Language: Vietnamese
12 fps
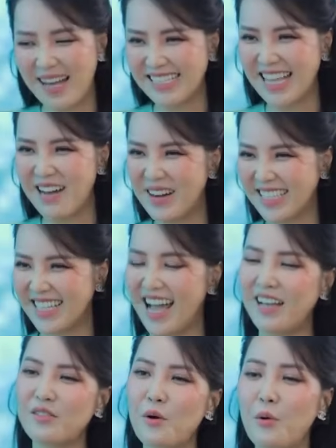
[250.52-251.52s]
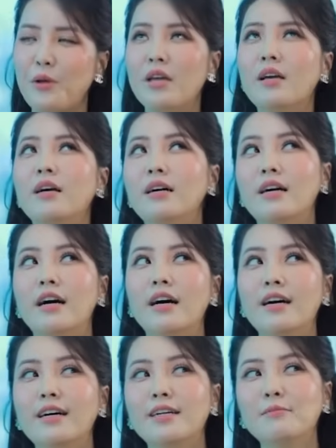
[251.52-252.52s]
bà xã bà xã rồi
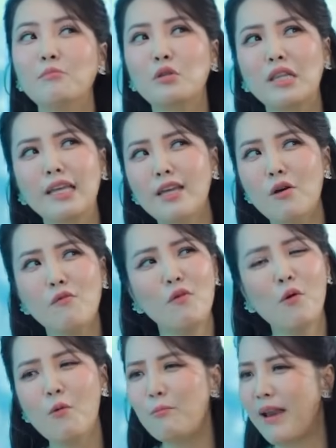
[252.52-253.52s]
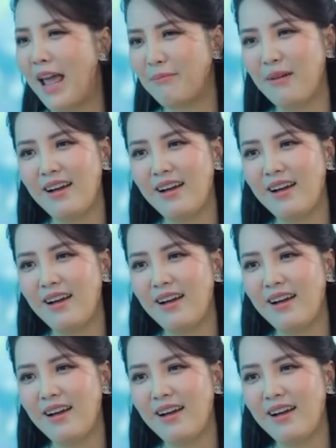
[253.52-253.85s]
à, một tình yêu vô cùng đẹp